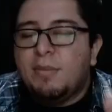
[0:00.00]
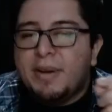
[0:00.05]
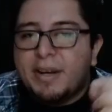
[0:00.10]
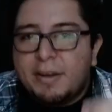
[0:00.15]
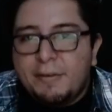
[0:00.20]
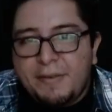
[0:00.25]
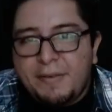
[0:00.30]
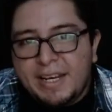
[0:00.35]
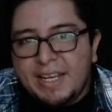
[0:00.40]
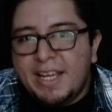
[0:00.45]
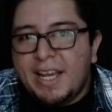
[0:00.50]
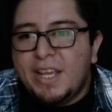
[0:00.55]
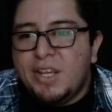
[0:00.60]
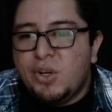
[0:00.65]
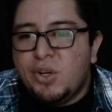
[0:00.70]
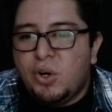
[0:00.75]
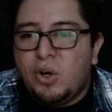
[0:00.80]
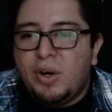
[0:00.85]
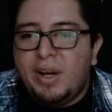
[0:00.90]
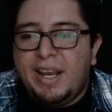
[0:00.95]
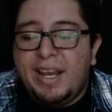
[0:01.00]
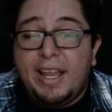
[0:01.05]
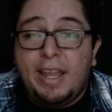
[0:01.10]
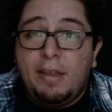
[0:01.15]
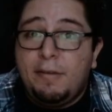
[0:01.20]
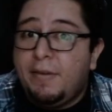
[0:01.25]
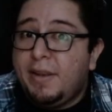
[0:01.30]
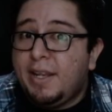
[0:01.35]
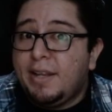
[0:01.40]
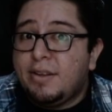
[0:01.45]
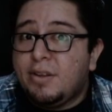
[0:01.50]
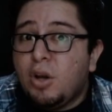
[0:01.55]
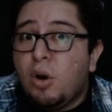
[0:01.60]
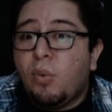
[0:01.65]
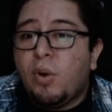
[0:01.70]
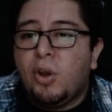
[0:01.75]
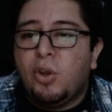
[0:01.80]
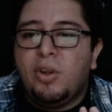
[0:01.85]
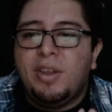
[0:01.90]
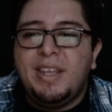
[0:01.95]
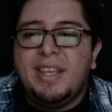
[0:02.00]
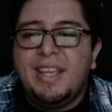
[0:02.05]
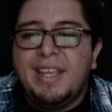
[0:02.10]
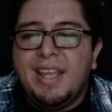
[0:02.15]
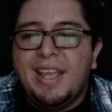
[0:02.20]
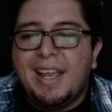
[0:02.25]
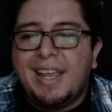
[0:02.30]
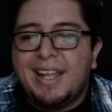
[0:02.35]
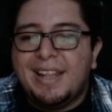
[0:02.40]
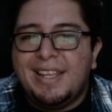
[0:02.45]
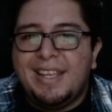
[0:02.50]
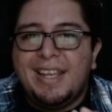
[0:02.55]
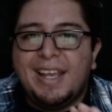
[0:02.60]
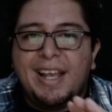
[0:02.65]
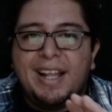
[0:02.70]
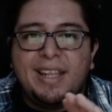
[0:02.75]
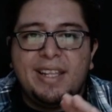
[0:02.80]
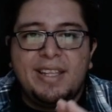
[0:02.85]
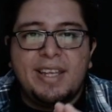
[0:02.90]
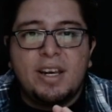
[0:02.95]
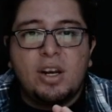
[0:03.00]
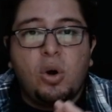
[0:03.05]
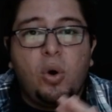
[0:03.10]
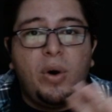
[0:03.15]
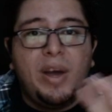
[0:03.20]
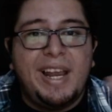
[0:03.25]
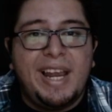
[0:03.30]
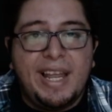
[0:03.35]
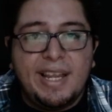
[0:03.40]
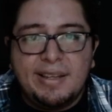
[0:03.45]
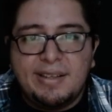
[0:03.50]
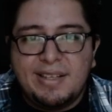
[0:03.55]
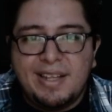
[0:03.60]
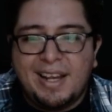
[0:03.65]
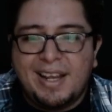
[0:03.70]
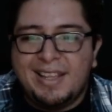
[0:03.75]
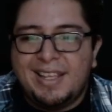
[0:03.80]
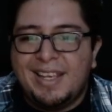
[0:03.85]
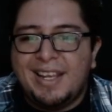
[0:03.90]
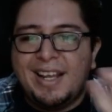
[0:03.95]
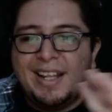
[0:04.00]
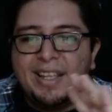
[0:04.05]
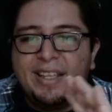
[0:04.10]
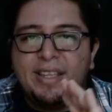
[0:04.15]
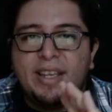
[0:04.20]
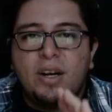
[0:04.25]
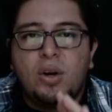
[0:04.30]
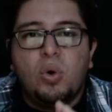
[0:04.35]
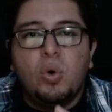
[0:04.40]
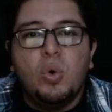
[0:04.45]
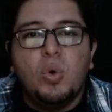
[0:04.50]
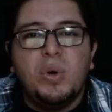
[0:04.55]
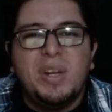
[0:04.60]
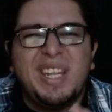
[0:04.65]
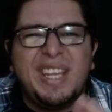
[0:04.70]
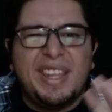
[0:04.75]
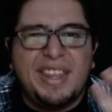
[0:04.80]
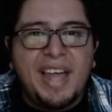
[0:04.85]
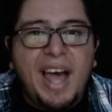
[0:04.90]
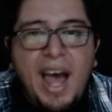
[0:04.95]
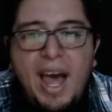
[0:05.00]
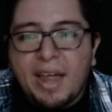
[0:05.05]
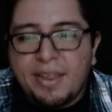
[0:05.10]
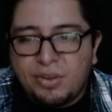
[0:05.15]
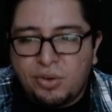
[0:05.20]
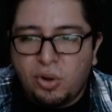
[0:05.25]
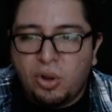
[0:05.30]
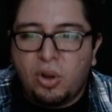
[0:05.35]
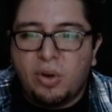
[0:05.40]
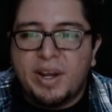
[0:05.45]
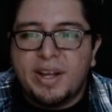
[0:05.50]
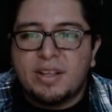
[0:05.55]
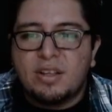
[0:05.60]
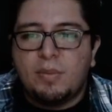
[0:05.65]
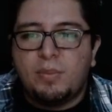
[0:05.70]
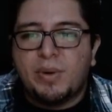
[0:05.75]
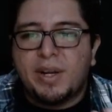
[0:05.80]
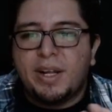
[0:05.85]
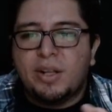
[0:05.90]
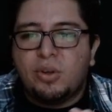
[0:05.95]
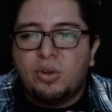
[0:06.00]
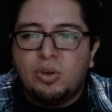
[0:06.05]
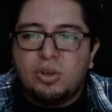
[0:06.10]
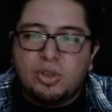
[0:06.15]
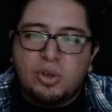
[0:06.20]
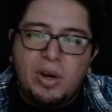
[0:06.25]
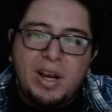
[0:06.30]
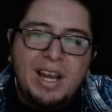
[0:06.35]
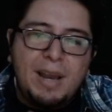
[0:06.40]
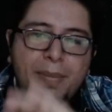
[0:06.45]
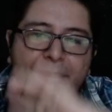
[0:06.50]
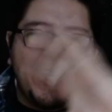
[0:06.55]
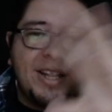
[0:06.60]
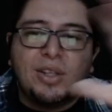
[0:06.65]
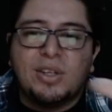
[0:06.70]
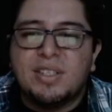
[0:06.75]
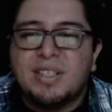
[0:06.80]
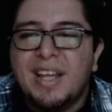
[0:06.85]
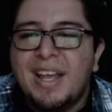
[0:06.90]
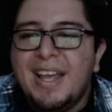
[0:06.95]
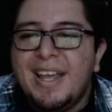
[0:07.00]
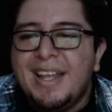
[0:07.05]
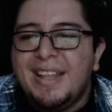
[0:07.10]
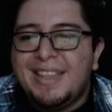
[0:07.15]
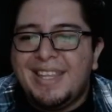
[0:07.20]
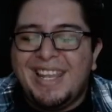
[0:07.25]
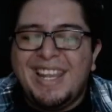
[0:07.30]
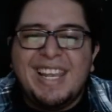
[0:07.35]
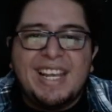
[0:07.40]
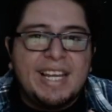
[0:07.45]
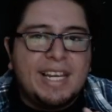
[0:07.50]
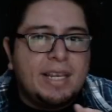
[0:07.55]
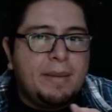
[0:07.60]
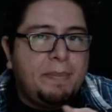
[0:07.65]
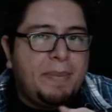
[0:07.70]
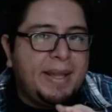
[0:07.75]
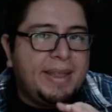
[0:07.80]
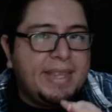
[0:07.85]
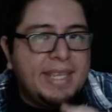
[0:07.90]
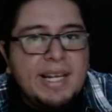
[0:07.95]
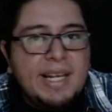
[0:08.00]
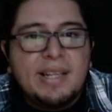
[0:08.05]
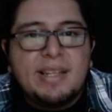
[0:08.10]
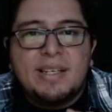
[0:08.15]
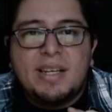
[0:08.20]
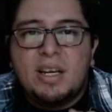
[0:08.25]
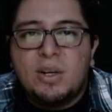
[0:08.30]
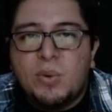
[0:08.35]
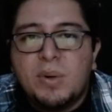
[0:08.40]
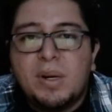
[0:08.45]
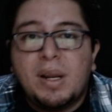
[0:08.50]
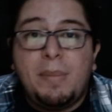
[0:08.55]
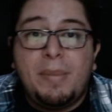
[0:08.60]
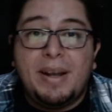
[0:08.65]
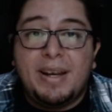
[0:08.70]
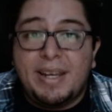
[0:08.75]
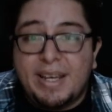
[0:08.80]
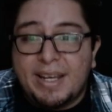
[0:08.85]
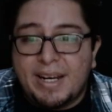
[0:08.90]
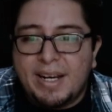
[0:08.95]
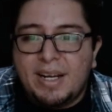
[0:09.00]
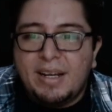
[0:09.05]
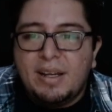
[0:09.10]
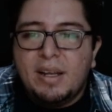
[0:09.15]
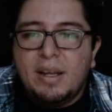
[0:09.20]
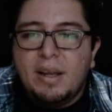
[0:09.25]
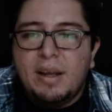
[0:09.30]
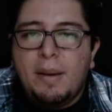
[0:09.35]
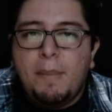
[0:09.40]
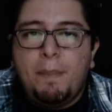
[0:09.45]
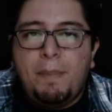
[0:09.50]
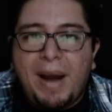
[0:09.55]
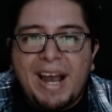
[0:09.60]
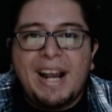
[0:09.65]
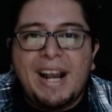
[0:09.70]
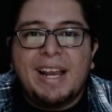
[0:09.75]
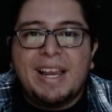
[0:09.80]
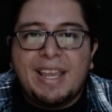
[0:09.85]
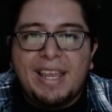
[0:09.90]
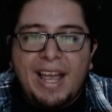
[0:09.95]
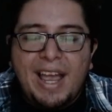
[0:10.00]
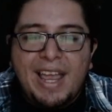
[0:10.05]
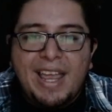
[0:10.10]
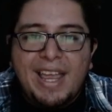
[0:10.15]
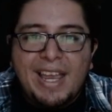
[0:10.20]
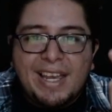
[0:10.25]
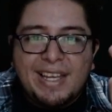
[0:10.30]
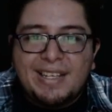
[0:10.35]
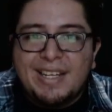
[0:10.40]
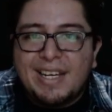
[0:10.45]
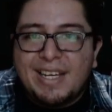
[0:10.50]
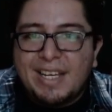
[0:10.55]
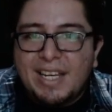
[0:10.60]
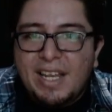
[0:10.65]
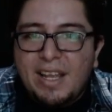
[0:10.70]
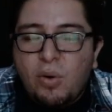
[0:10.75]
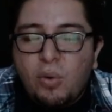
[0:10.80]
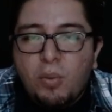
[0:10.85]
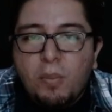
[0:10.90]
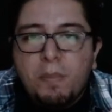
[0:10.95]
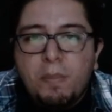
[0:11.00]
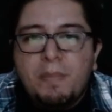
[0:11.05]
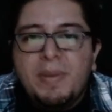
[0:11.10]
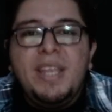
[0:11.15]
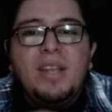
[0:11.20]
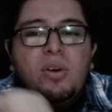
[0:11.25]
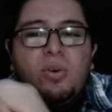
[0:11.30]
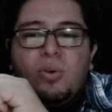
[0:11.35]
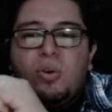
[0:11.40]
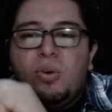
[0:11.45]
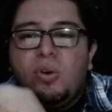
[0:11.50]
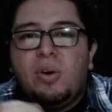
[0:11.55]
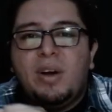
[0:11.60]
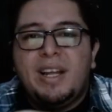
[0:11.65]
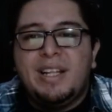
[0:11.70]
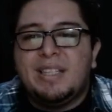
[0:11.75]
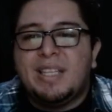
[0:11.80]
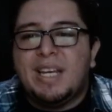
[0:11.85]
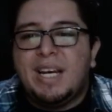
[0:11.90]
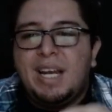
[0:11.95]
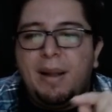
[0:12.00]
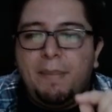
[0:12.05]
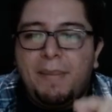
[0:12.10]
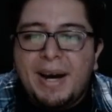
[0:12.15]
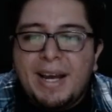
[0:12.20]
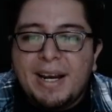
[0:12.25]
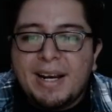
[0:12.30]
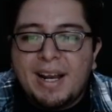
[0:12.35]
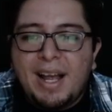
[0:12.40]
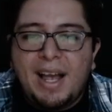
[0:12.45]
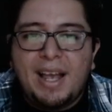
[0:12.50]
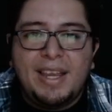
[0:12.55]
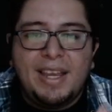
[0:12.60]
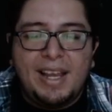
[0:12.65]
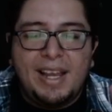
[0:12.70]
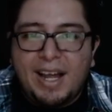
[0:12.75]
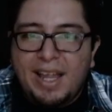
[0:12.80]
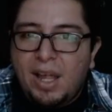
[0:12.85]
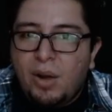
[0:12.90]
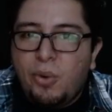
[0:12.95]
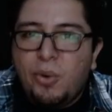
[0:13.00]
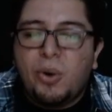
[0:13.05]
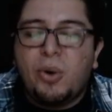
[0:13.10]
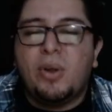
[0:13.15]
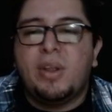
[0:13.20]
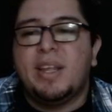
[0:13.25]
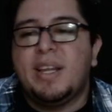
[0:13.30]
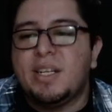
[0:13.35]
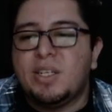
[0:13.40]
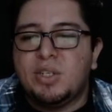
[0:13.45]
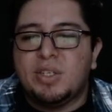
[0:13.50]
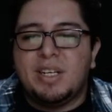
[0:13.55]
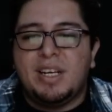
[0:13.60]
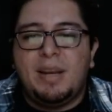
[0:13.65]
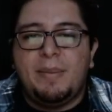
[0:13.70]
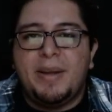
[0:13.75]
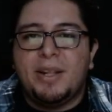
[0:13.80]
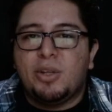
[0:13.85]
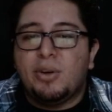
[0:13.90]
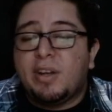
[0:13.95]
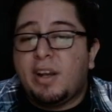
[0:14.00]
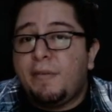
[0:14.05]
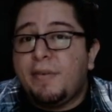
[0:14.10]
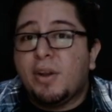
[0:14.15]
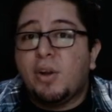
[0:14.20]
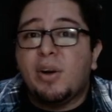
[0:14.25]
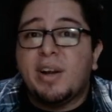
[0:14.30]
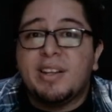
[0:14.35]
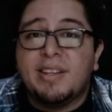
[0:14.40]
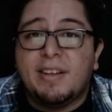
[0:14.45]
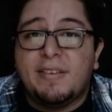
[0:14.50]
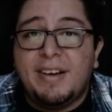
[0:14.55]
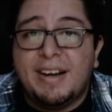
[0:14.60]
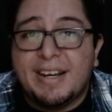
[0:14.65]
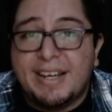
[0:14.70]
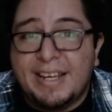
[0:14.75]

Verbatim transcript: me refería yo en la definición cuando dije que tiene que tener coherencia, que tiene que tener unidad todo esto, porque todos los elementos tienen que repetirse de alguna manera para que se cree un vínculo entre la marca y cada uno de esos elementos gráficos que se van